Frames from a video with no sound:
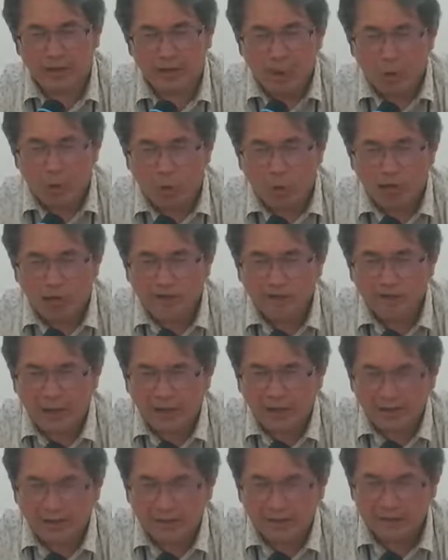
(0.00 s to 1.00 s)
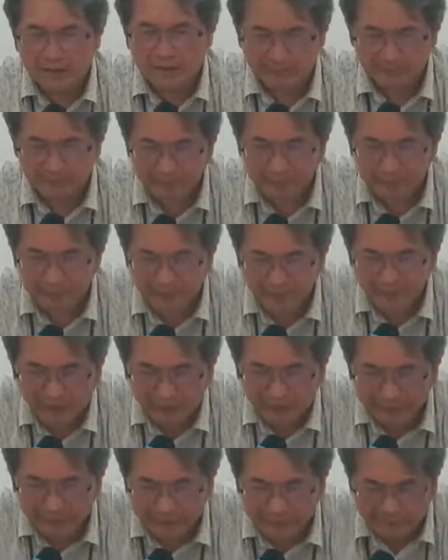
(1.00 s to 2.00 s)
我想以死。以
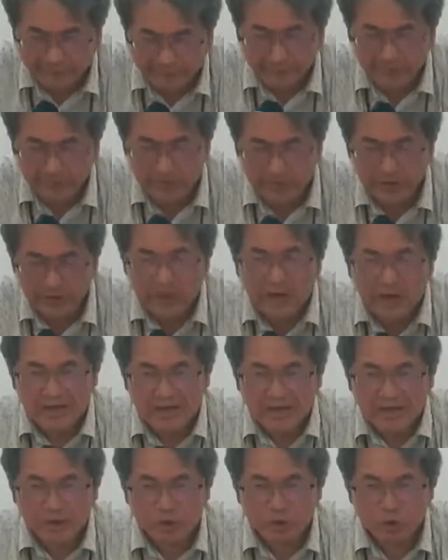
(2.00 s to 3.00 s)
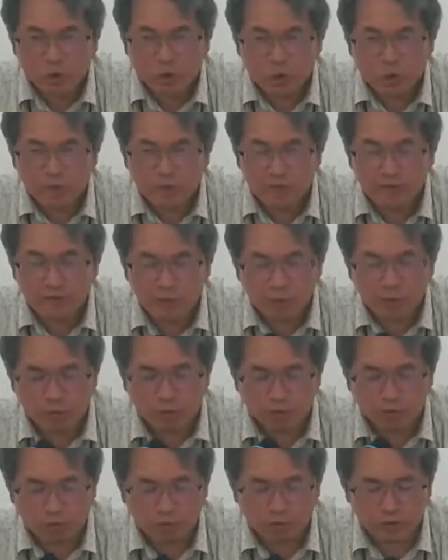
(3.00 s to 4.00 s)
死来终结我
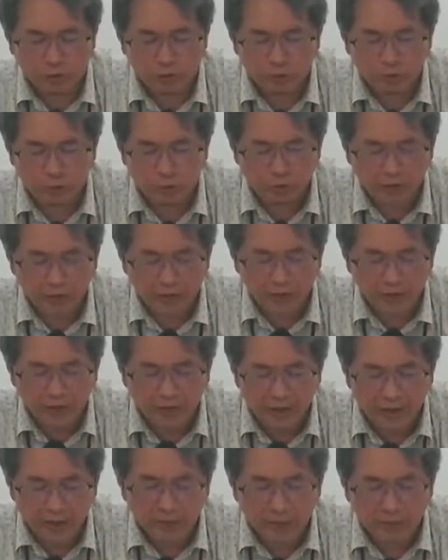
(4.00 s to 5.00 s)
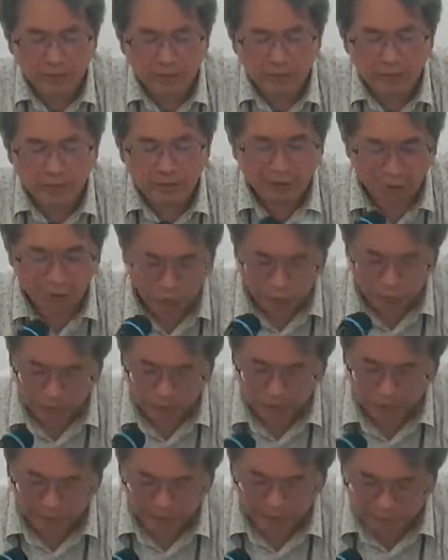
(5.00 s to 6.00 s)
所有的苦难，因为这样的苦
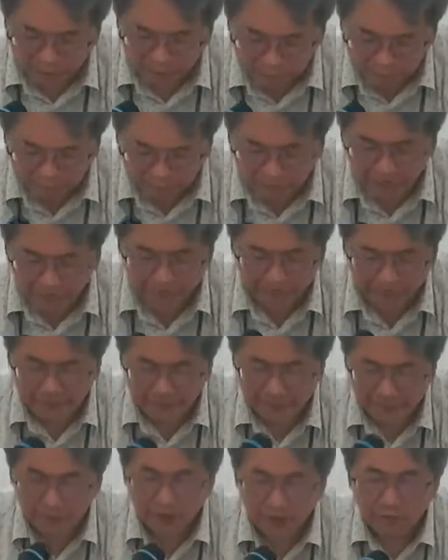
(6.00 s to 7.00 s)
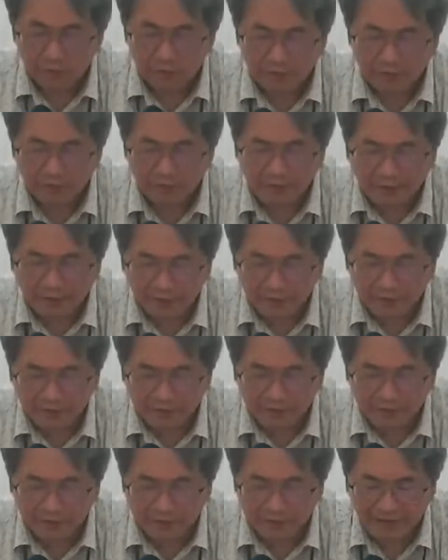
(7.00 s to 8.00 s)
难实在是非常非
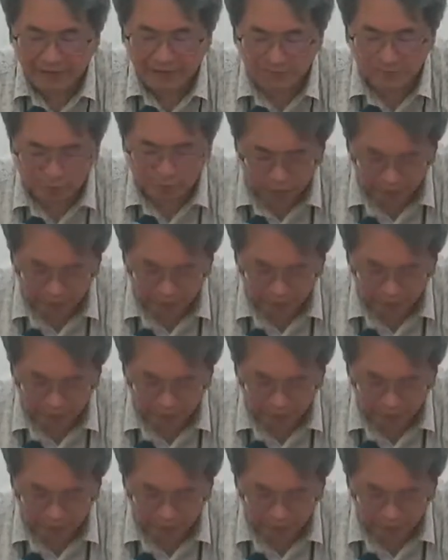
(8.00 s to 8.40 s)
常难忍